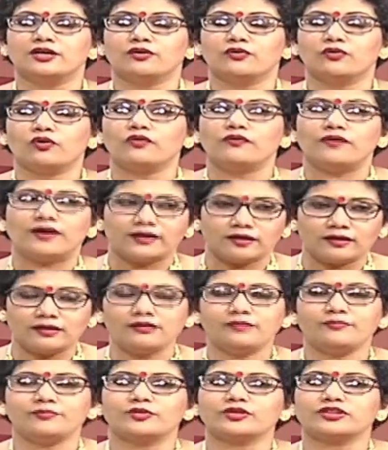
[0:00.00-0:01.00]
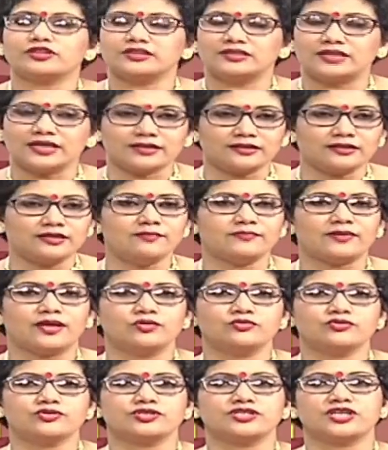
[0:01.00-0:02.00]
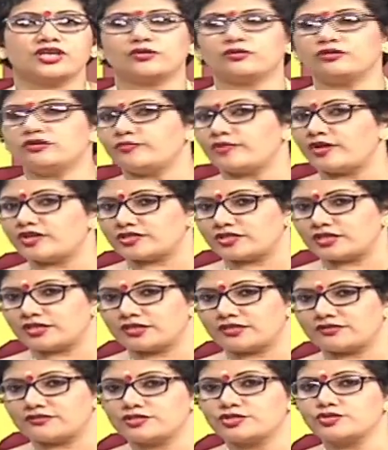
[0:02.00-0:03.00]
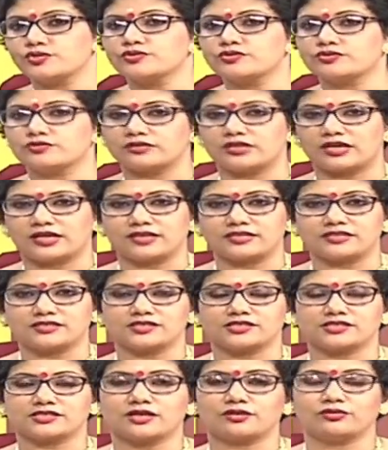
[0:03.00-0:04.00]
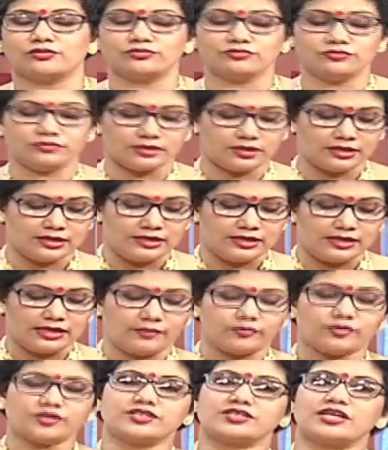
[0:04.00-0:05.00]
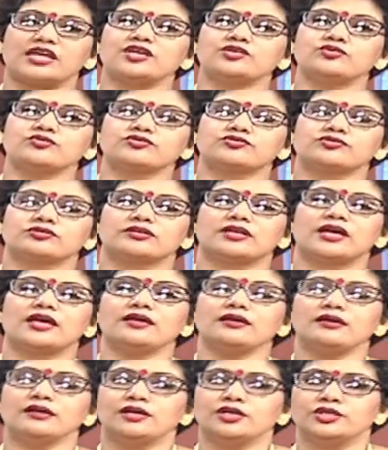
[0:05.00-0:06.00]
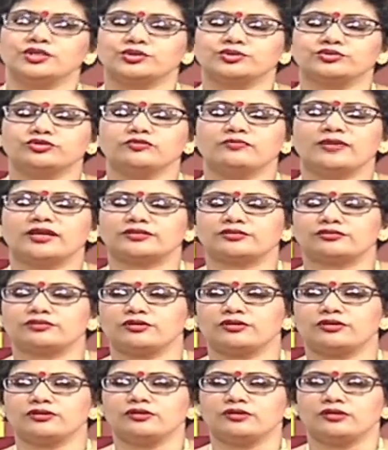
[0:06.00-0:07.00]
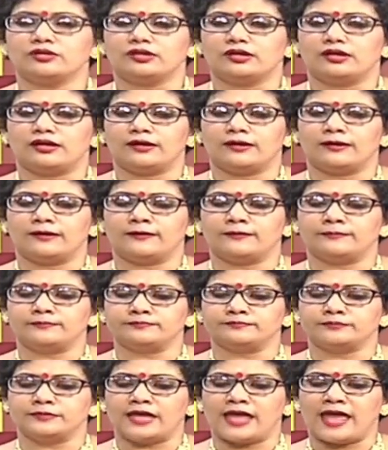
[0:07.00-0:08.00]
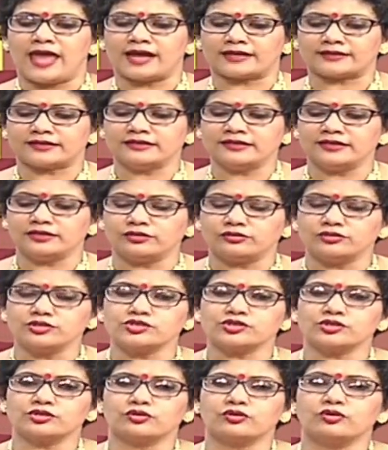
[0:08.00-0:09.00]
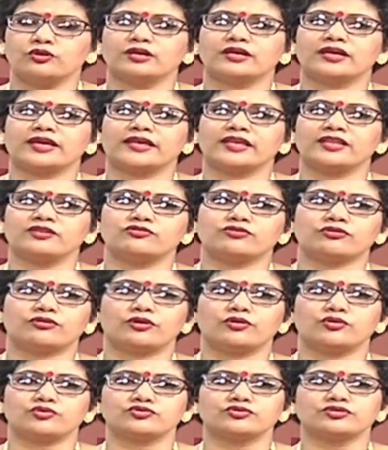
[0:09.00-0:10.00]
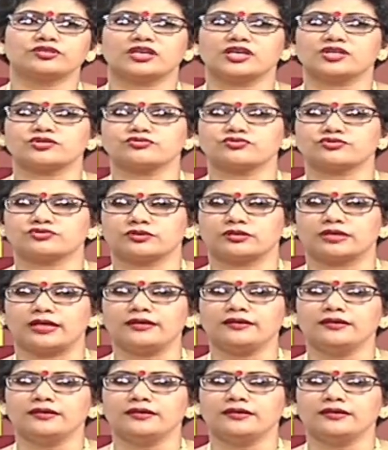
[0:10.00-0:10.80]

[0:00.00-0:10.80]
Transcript: ওভারঅল প্রত্যেকটি মানুষ যে কোনো বয়সের ক্ষেত্রে সুস্থ থাকার চেষ্টা করুন এবং সেই সুস্থতা শুধুমাত্র একটা নির্দিষ্ট রোগকে কেন্দ্র করে ওষুধ খেয়ে সুস্থ না